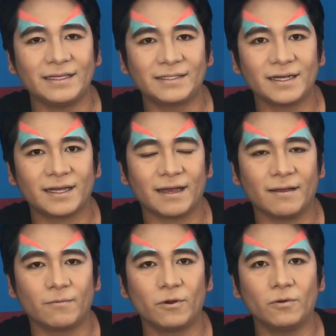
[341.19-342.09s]
dicen
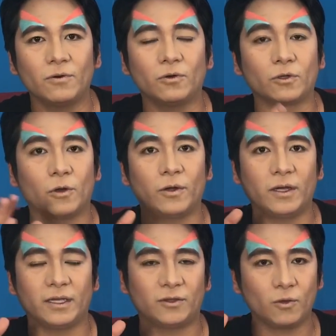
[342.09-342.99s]
que Blue
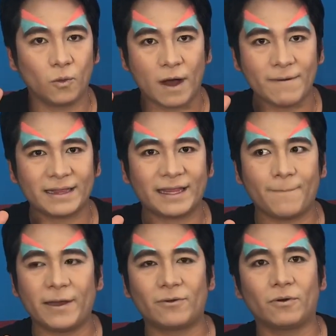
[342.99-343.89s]
eh, tuvo a
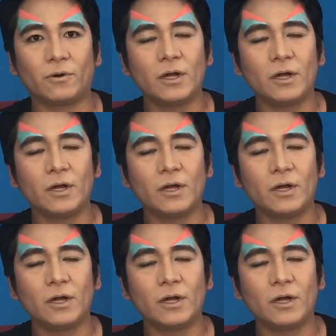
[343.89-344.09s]
Beta, pero